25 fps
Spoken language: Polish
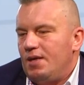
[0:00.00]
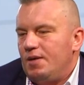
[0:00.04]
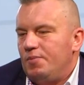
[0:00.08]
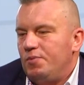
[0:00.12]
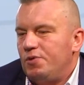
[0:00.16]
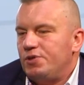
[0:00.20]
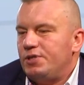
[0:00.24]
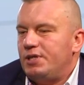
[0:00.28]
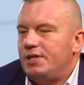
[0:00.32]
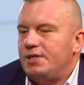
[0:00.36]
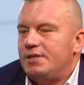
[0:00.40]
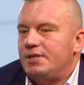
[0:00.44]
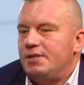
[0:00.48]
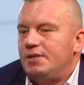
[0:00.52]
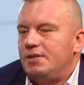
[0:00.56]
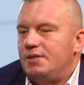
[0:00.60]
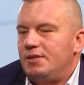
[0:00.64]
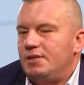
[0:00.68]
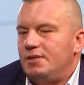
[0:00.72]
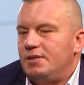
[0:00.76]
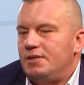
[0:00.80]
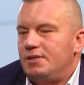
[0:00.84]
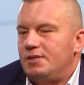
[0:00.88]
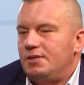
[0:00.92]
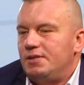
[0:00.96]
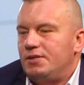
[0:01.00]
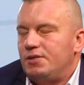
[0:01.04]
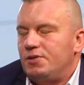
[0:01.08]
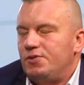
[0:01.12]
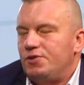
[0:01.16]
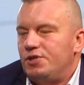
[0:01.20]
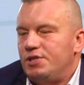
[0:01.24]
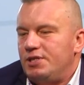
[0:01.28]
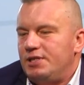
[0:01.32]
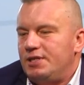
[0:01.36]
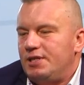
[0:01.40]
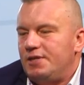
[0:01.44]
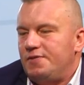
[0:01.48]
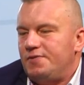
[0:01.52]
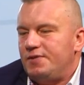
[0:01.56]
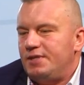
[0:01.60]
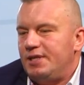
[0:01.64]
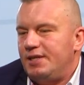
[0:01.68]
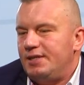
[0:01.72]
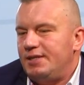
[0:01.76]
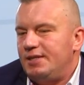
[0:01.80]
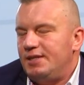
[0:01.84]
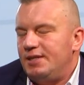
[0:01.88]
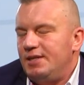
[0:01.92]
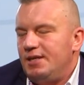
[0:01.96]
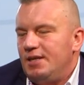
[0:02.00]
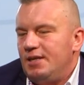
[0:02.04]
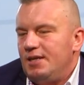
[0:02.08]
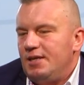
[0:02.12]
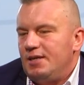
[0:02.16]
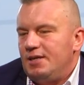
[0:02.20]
można e, skorzystać wtedy,